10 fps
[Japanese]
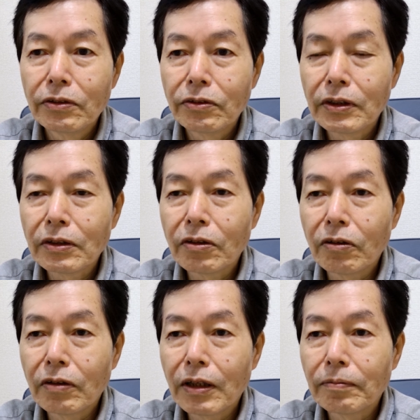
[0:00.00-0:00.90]
主人
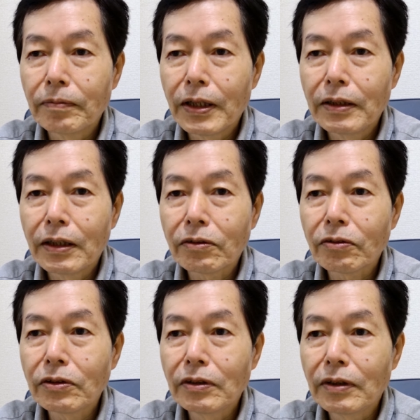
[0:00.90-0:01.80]
公は前田利
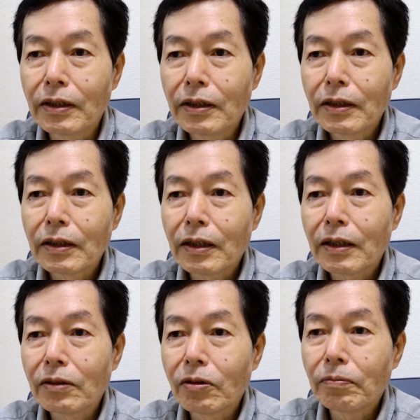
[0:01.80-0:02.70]
家、
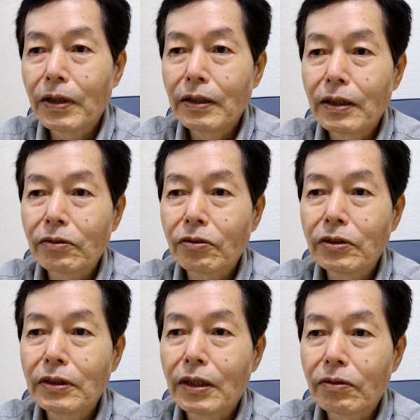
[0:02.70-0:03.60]
加賀の前田
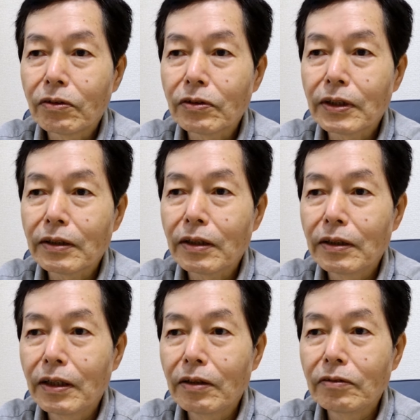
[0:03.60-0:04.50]
利直の射
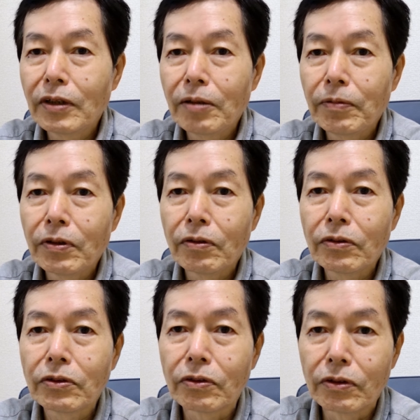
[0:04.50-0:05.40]
程でうねめ
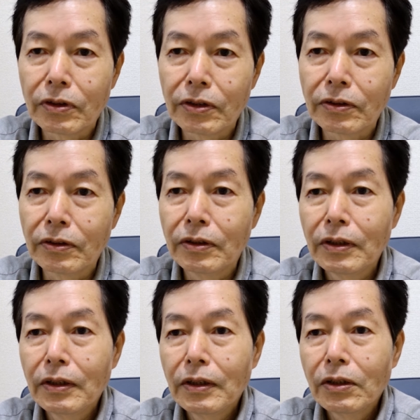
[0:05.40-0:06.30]
の将です。